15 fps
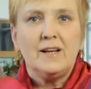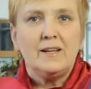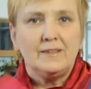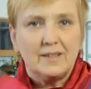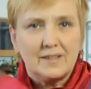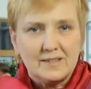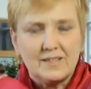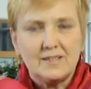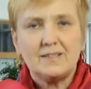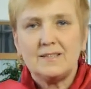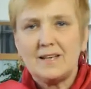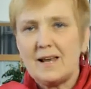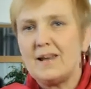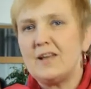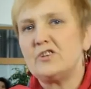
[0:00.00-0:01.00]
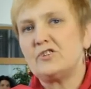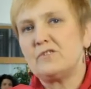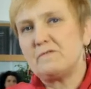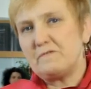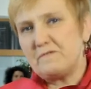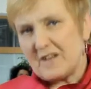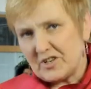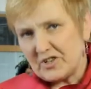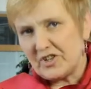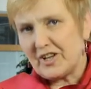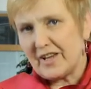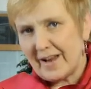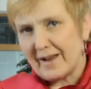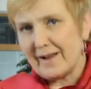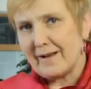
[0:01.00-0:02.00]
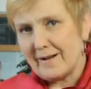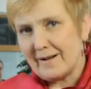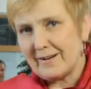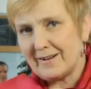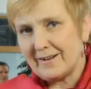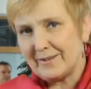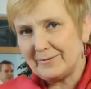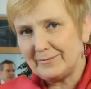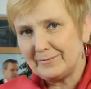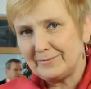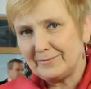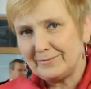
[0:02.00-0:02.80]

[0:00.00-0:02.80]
decyzja leży w Waszych rękach.